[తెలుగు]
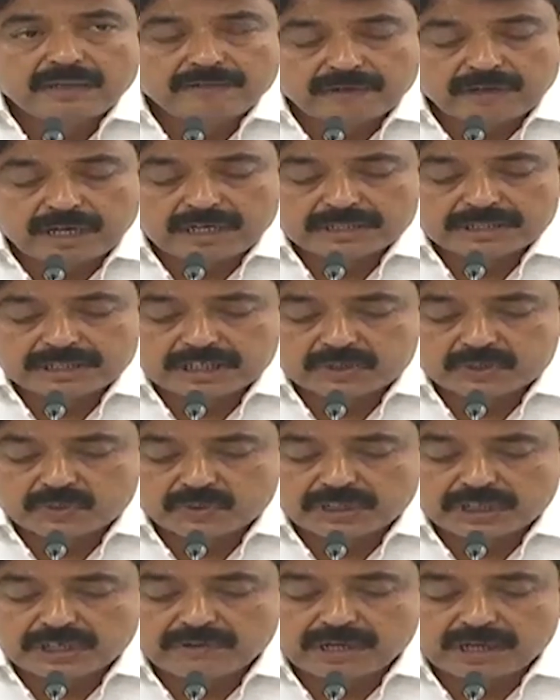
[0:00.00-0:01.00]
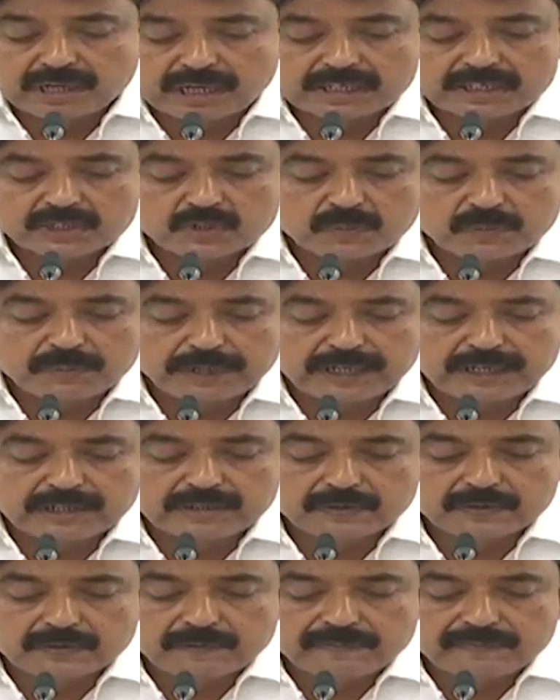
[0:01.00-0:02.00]
వివాహం చేసుకుంటే ఒక లక్ష
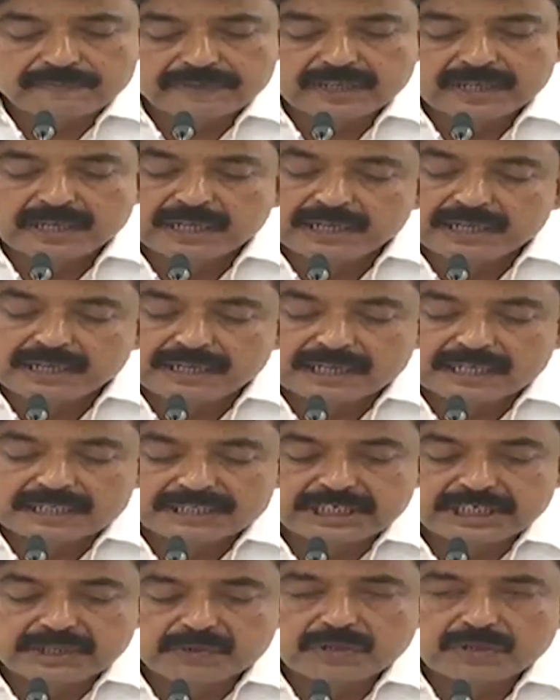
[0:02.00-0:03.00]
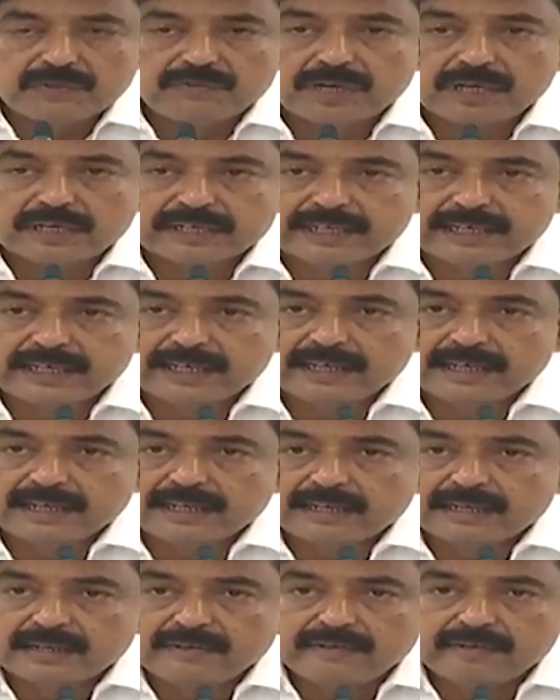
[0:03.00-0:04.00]
రూపాయలకు ఎస్టీ కులం వారికి
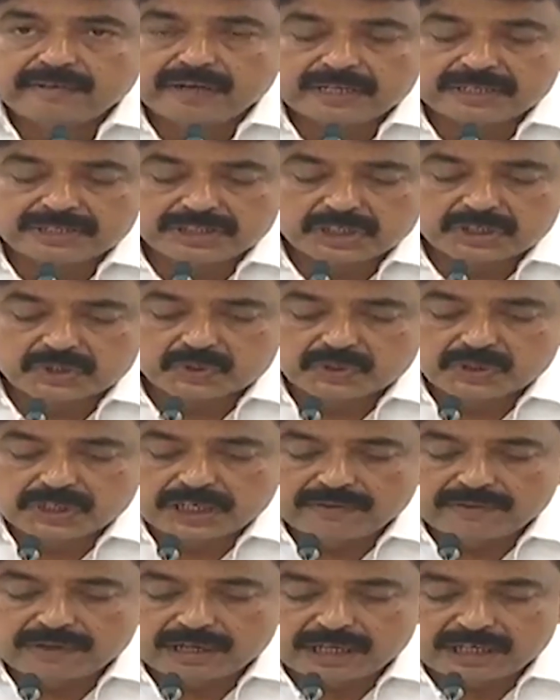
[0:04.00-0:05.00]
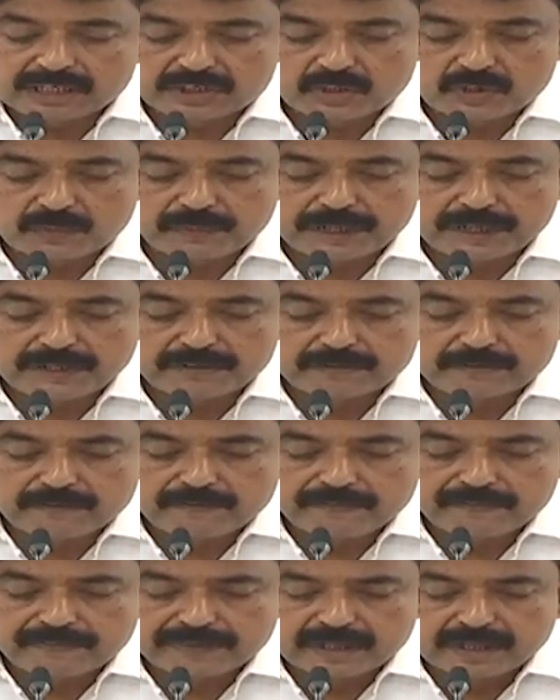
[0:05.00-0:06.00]
వివాహం చేసుకుంటే ఒక లక్ష రూపాయలు
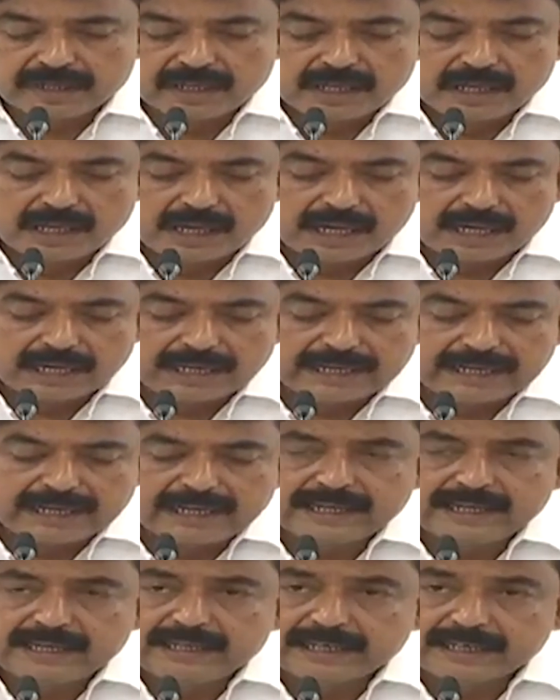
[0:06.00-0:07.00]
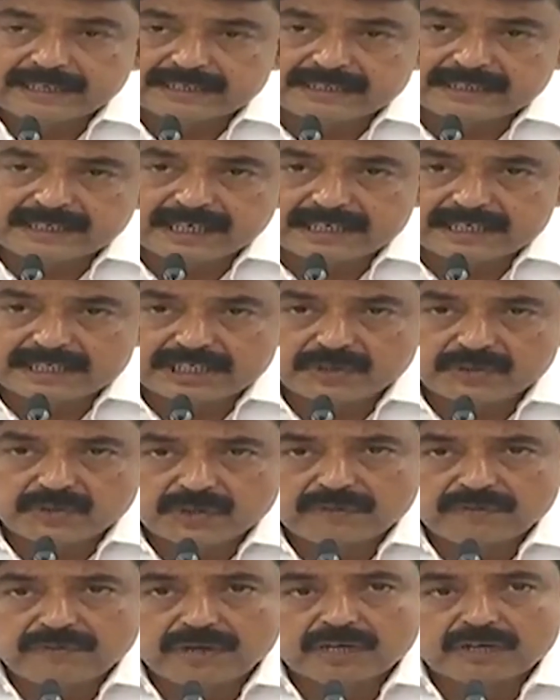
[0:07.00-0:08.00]
అలాగే ఎస్సీ ఎస్టీ
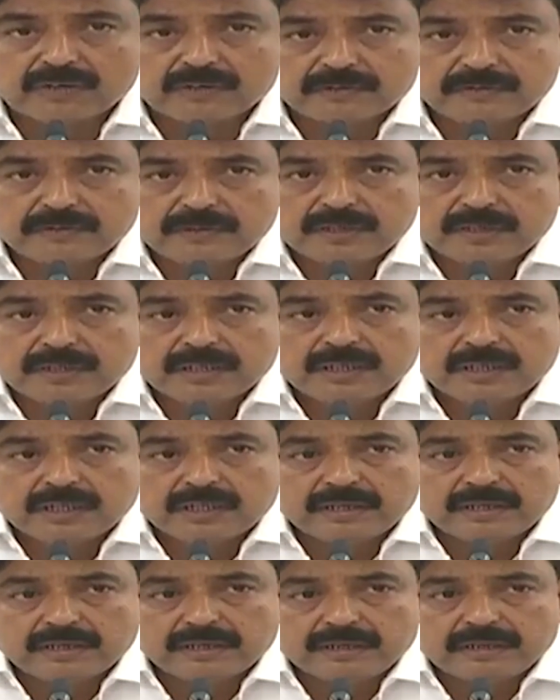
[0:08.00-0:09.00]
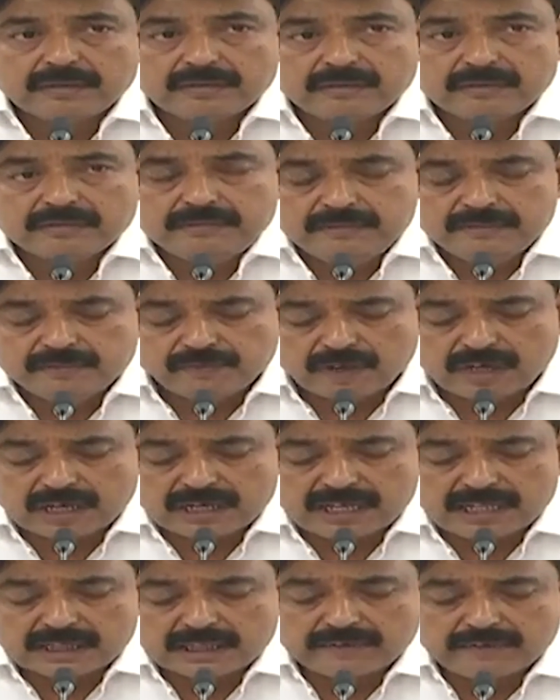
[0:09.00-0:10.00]
కులం వారు
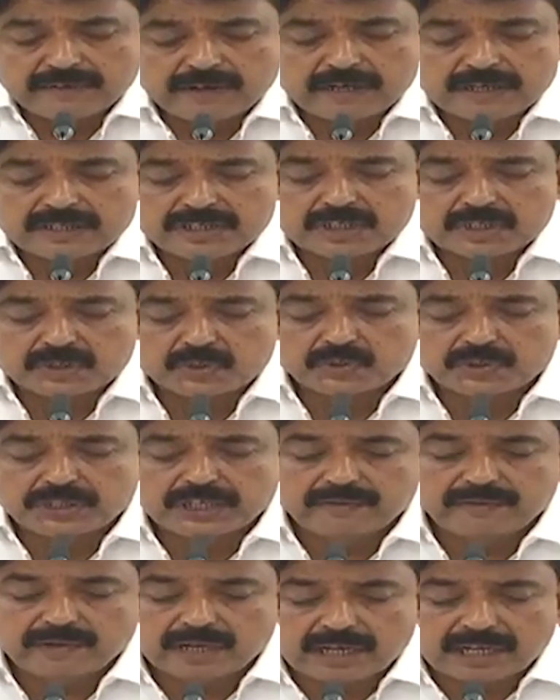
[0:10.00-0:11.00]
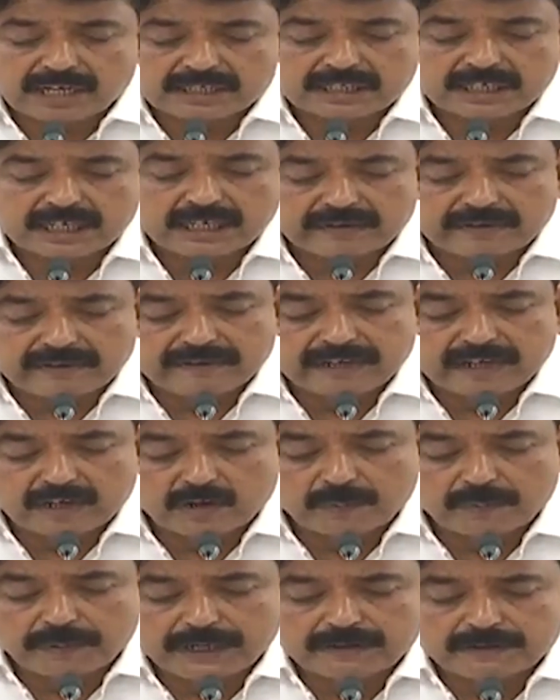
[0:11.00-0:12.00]
వర్ణాంతర వివాహం చేసుకుంటే ఒక లక్ష ఇరవై వేల
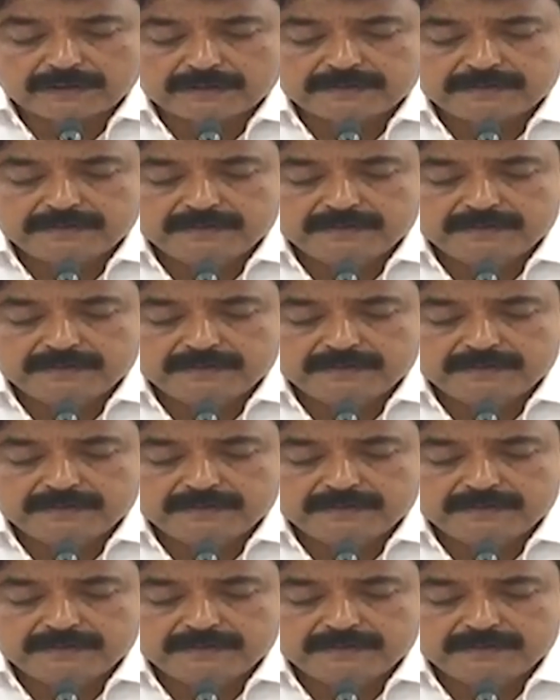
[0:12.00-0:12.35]
రూపాయలు